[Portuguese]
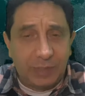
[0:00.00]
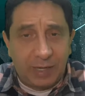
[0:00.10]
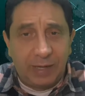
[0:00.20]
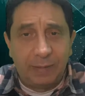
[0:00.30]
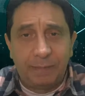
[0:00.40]

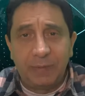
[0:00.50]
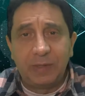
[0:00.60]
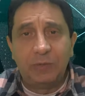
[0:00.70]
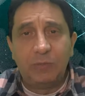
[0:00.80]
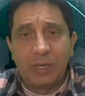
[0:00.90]
Trump,
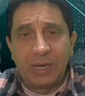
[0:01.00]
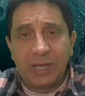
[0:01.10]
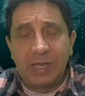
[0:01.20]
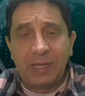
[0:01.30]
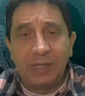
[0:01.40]
o
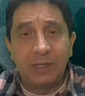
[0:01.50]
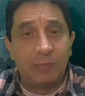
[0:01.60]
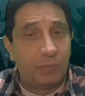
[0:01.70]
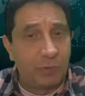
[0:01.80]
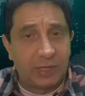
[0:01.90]
Milley e
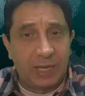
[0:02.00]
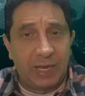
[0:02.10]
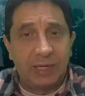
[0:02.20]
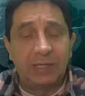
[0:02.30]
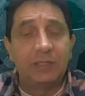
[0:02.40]

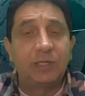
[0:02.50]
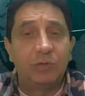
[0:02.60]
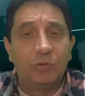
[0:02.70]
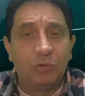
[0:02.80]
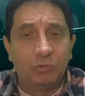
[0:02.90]
Bukele, entre
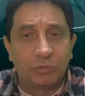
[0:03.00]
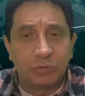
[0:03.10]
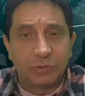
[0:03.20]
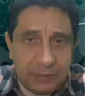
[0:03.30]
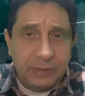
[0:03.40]

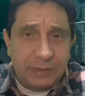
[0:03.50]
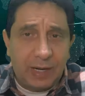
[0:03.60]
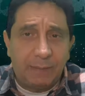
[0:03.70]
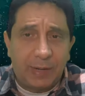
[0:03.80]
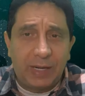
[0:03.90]
outros, que
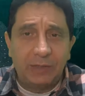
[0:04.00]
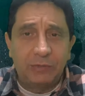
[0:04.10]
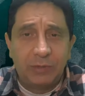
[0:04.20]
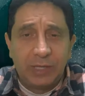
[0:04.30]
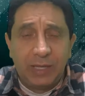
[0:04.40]

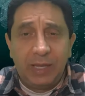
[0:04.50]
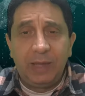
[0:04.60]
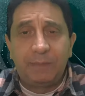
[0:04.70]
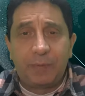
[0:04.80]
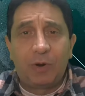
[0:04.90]
trabalham
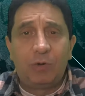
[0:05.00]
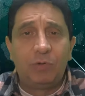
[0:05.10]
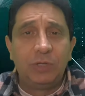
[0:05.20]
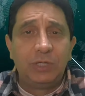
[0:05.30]
em prol